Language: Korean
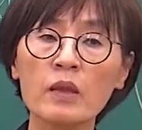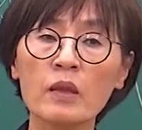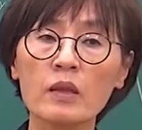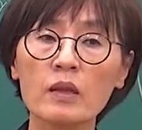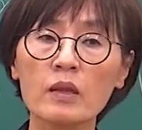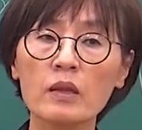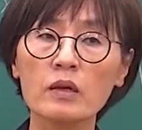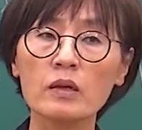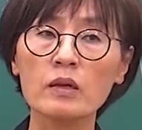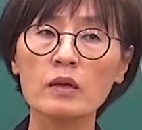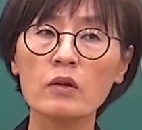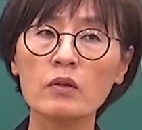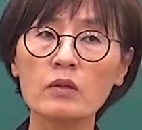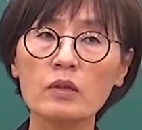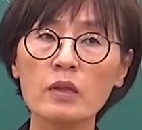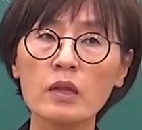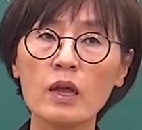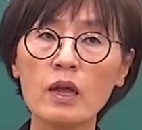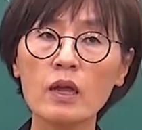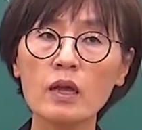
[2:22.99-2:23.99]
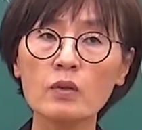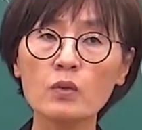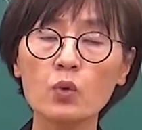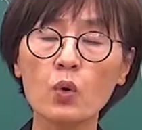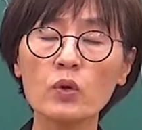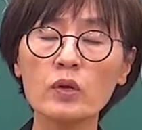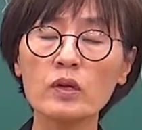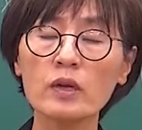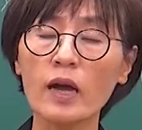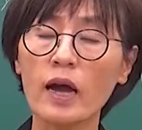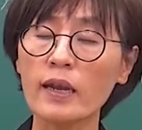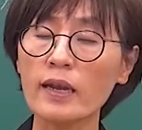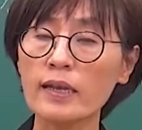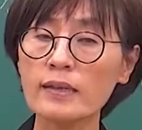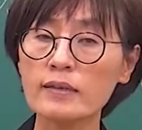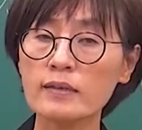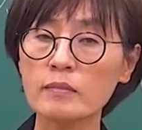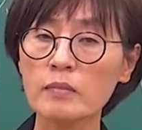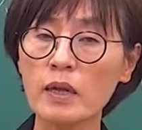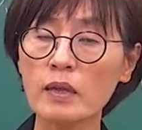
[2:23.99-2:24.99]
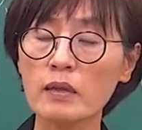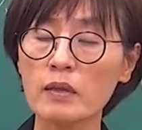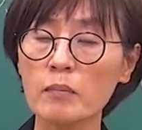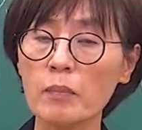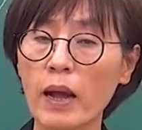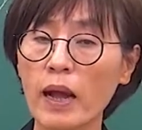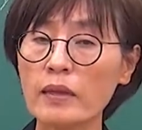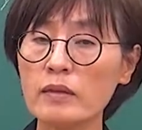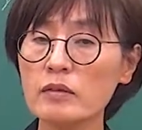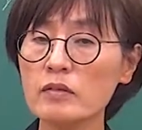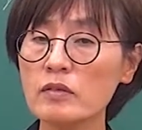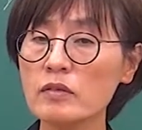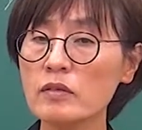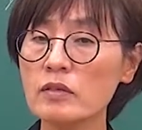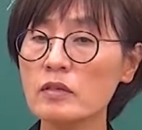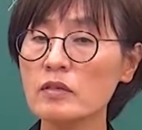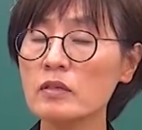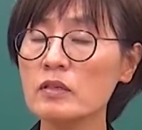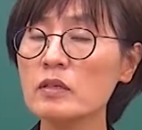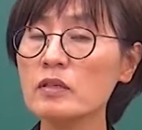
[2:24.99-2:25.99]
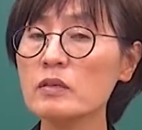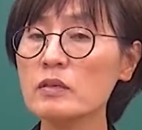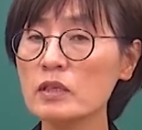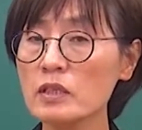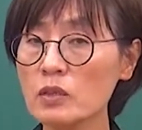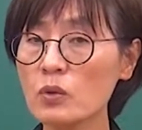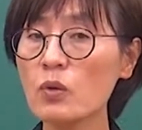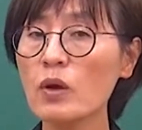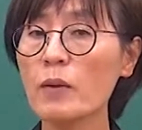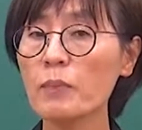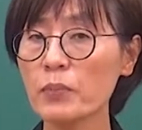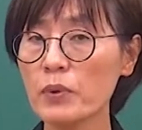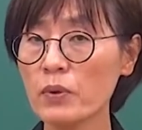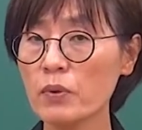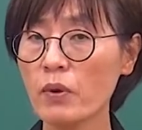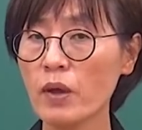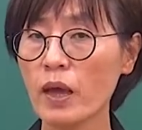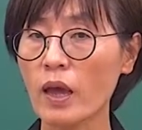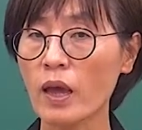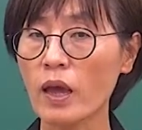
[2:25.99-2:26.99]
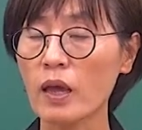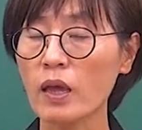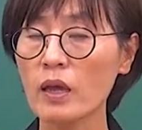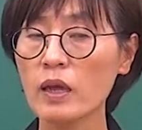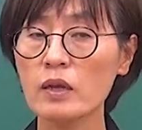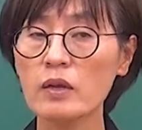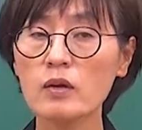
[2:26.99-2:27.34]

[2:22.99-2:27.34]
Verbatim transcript: 음, 그런데 동의를 안 했지만 반드시 치, 치료가 필요해.